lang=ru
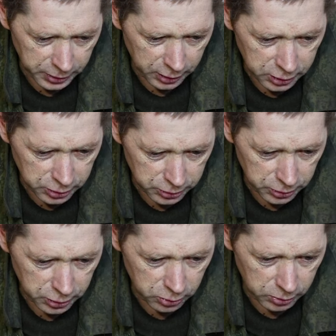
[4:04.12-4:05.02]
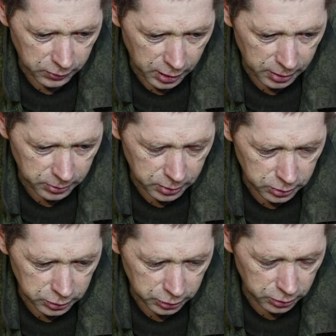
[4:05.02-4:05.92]
приказ, что сегодня убываем.
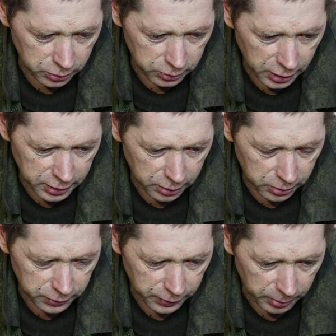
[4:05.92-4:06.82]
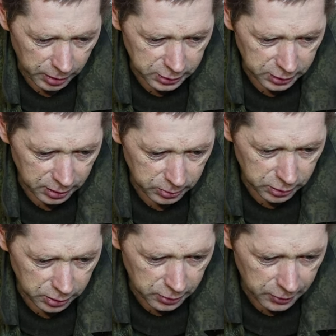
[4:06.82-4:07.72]
Что, куда, никакой информации не
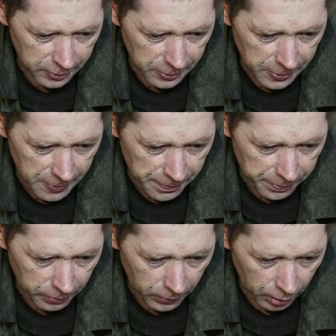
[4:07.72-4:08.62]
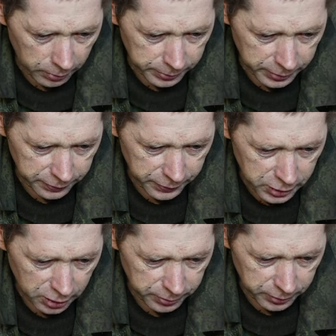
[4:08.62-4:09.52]
было. При
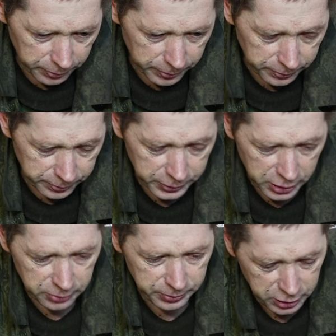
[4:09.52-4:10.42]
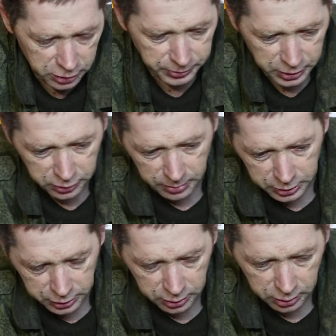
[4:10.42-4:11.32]
вечером пришла
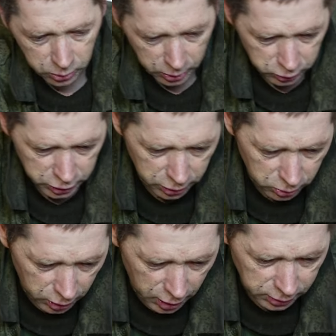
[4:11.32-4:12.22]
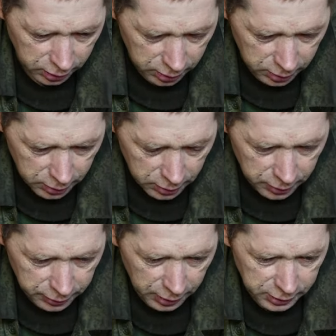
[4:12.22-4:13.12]
машина на, уже на Уралах.
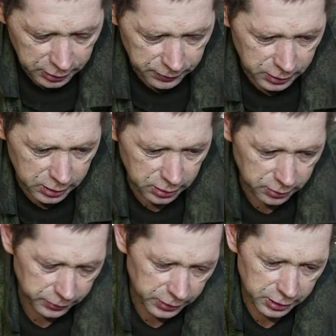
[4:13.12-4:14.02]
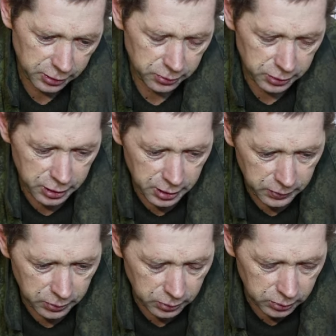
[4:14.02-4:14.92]
Нас отвезли в соседнюю
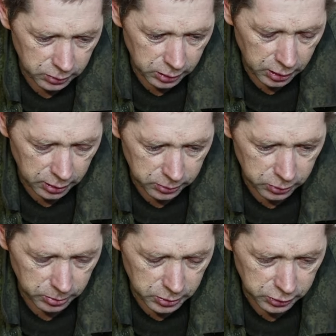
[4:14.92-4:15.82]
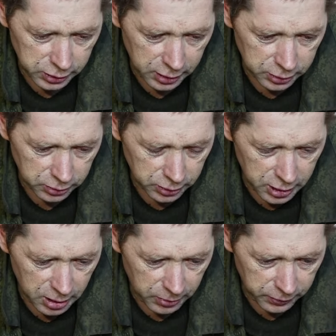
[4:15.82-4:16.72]
деревню, как ну, мы узнали, что это
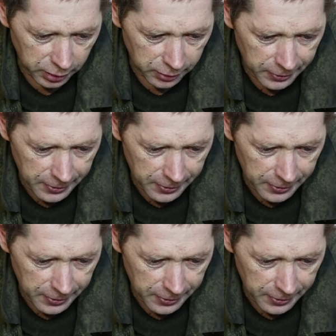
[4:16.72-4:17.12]
Ремовка.